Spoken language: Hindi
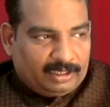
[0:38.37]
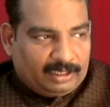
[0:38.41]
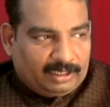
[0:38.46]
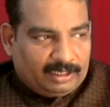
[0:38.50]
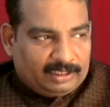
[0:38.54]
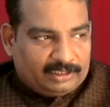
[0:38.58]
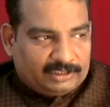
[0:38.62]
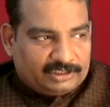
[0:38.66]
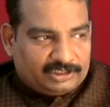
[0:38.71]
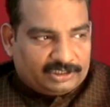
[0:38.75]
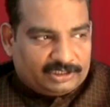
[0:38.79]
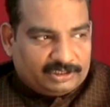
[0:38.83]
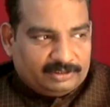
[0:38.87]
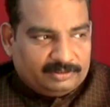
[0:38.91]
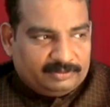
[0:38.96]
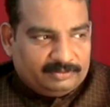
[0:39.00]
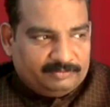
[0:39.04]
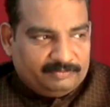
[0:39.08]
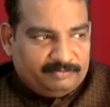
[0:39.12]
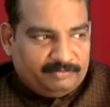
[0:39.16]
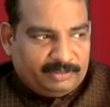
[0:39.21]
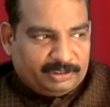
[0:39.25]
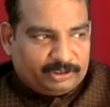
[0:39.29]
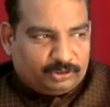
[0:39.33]
आज
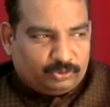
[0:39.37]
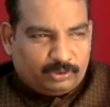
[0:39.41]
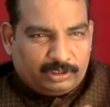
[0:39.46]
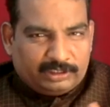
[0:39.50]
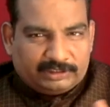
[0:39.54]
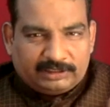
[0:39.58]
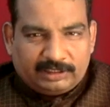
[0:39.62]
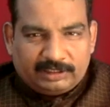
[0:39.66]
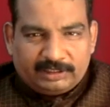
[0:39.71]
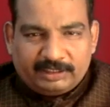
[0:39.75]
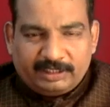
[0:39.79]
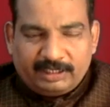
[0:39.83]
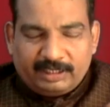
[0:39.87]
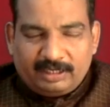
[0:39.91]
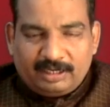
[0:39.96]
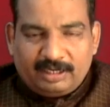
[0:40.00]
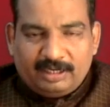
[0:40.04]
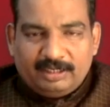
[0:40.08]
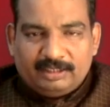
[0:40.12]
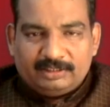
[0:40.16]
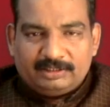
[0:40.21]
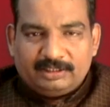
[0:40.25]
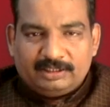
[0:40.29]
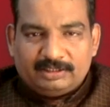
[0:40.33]
मैं थोड़ा सा देख
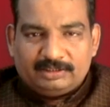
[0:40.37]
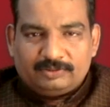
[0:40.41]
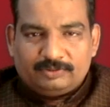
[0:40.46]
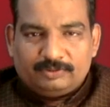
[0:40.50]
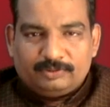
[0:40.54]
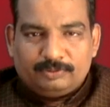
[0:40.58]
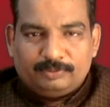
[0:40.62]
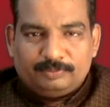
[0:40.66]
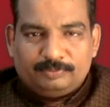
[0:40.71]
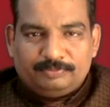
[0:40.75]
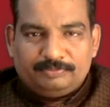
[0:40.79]
रहा था तो